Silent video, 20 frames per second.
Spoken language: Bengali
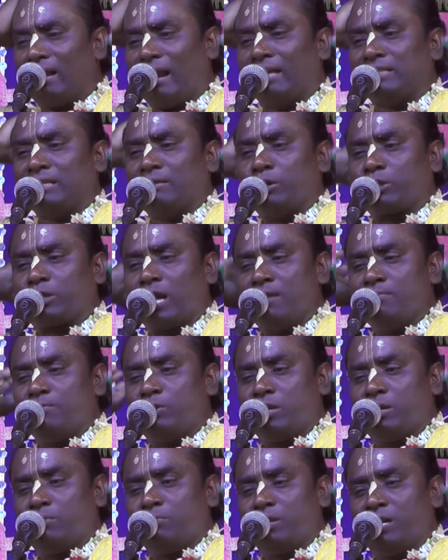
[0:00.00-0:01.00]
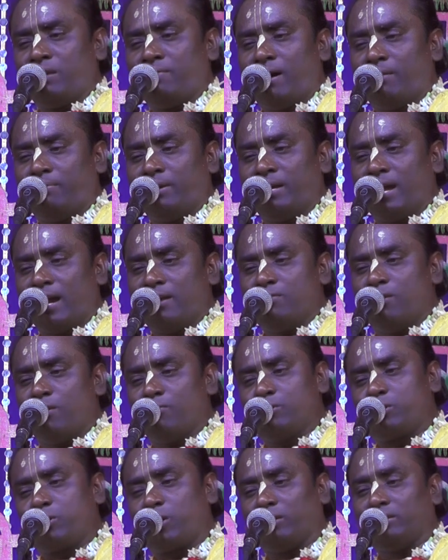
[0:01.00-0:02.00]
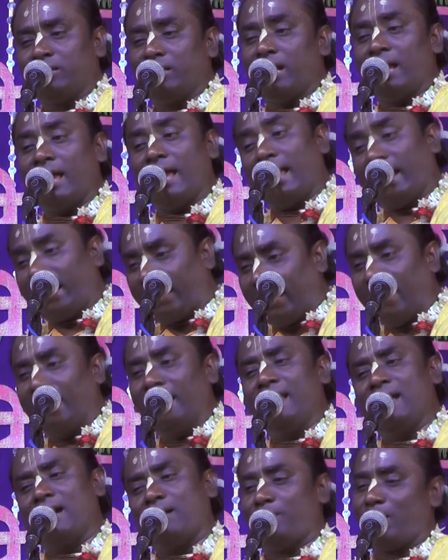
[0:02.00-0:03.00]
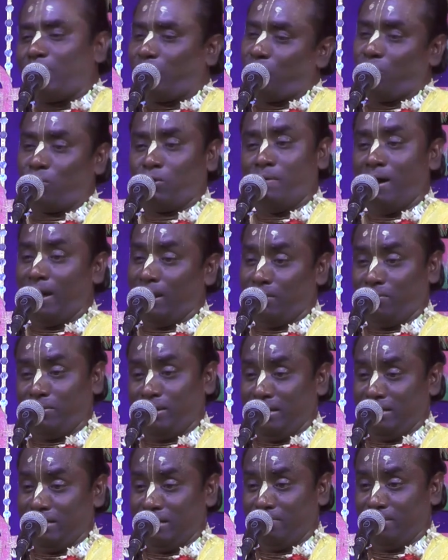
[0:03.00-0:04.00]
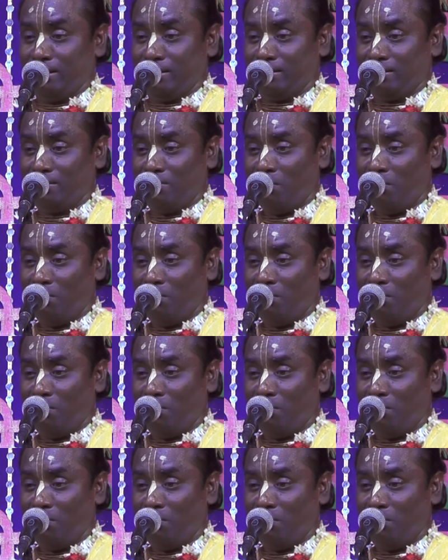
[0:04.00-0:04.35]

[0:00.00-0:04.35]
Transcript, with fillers: রাজামশাই মনে মনে ভাবে এই ঔষধ খেলে আমার রোগ ভালো হয়ে যাবে